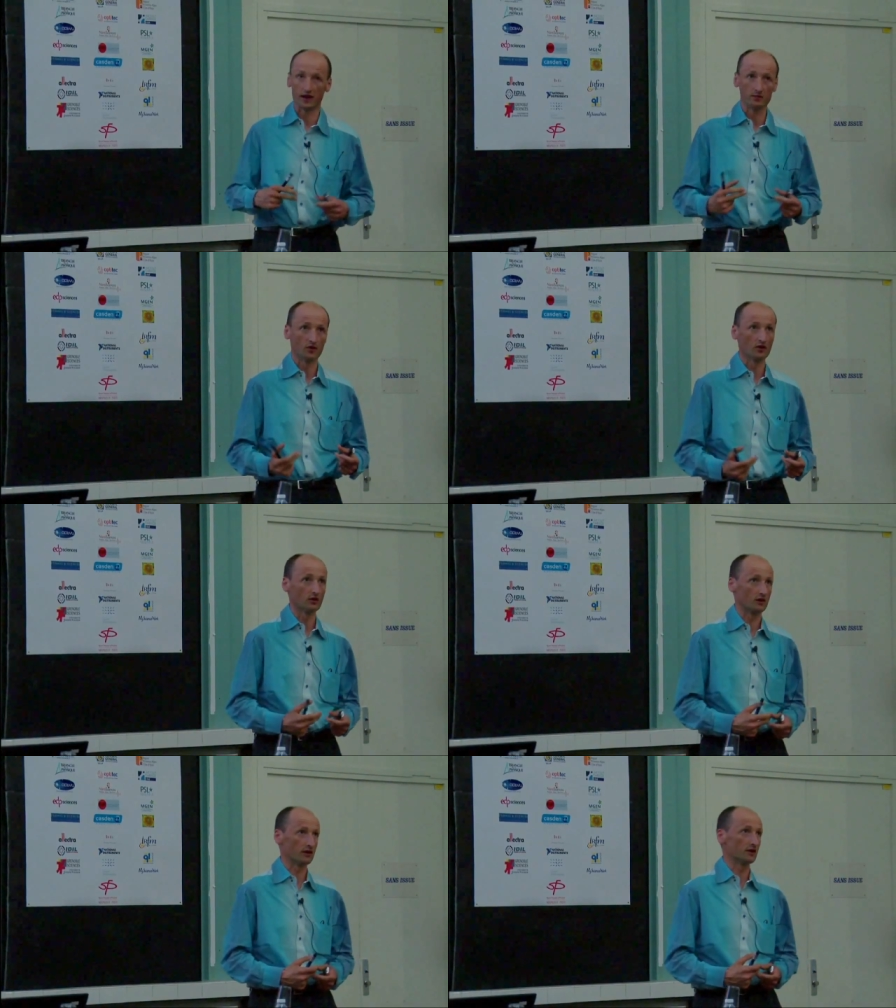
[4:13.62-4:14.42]

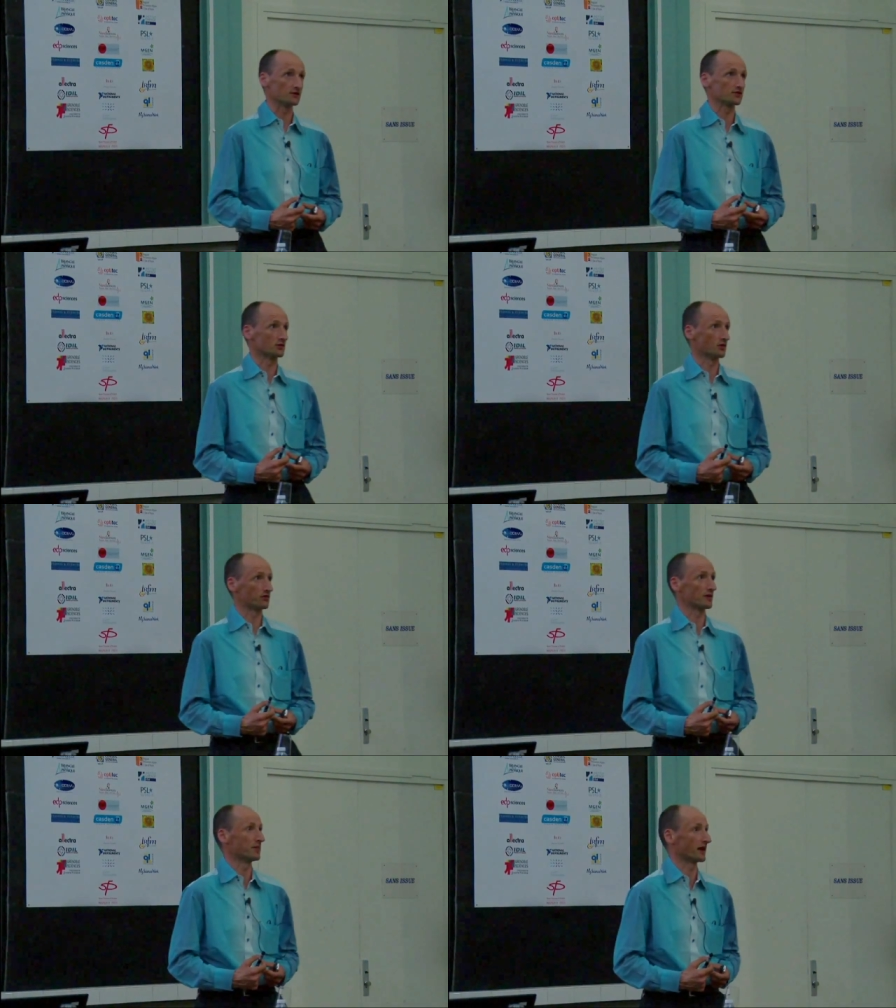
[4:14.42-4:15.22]
aimants euh, sont
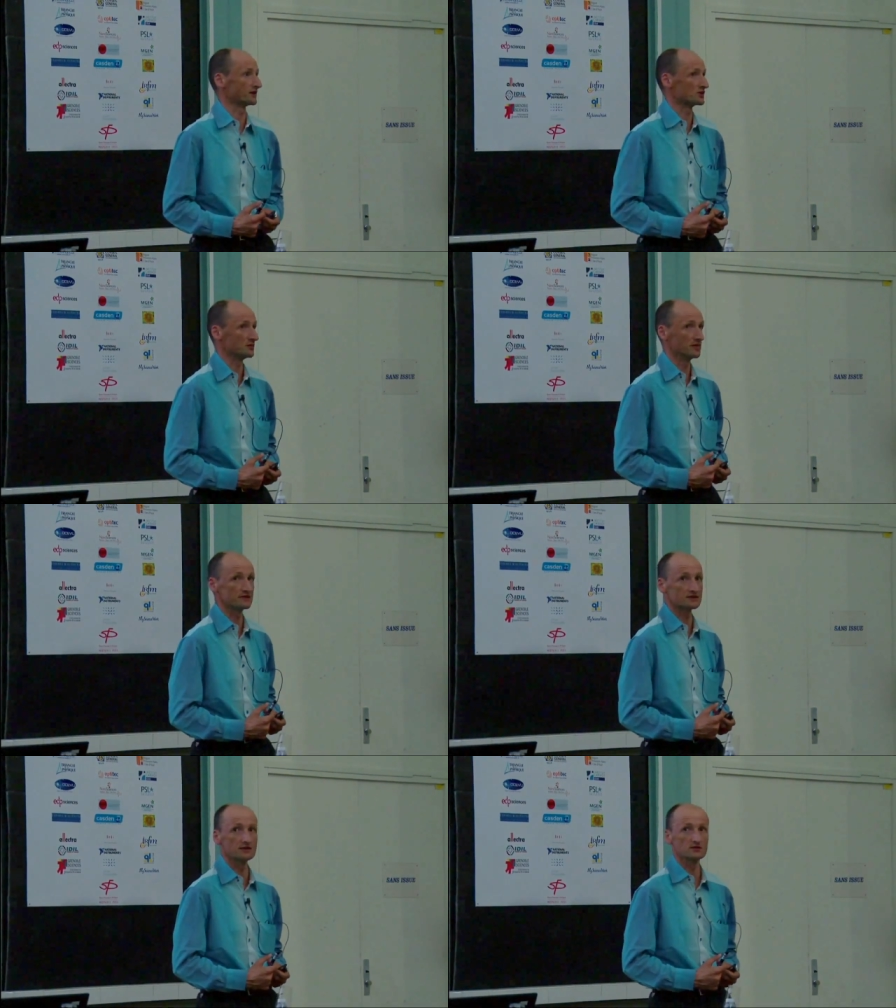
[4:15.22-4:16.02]
faites par des
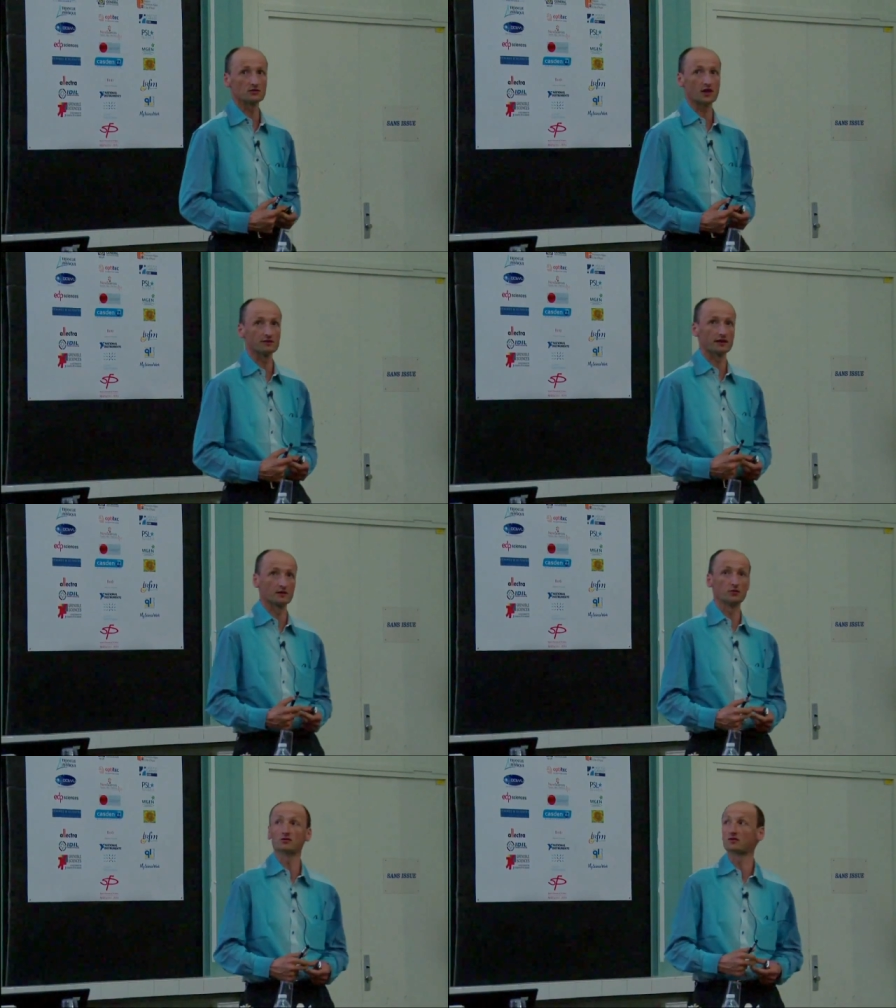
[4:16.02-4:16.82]
chimistes qui ont
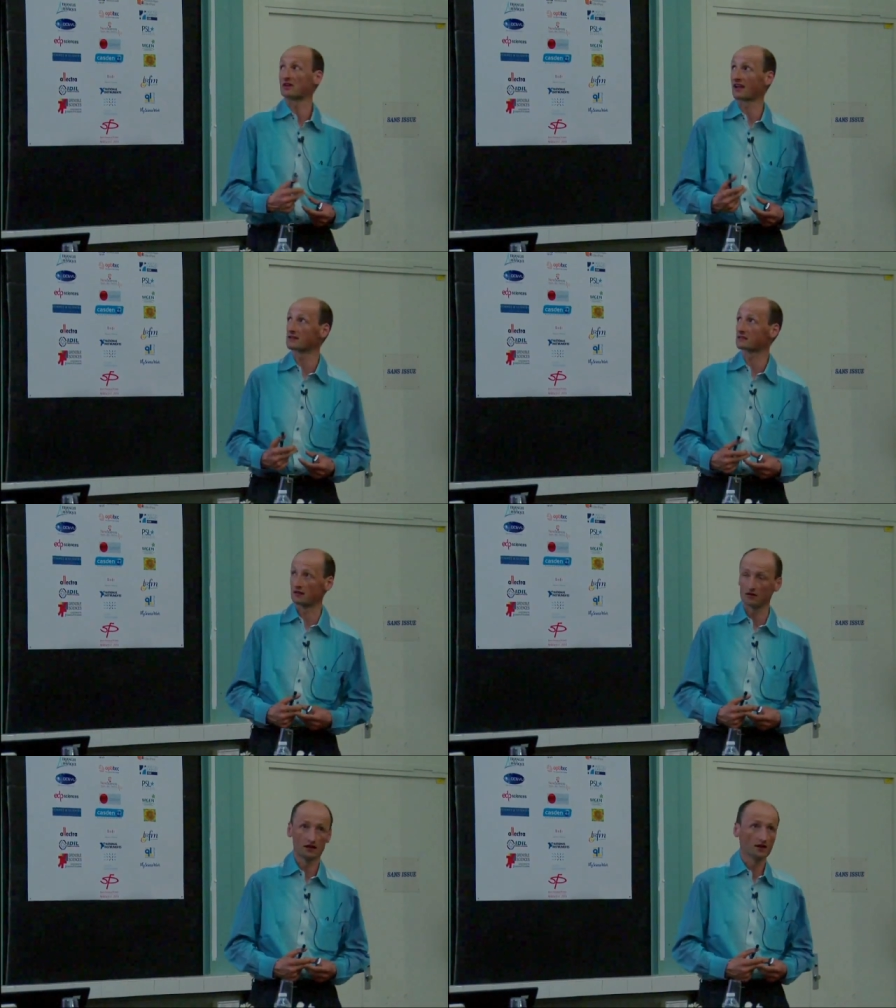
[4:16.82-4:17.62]
travaillé plus que 15 ans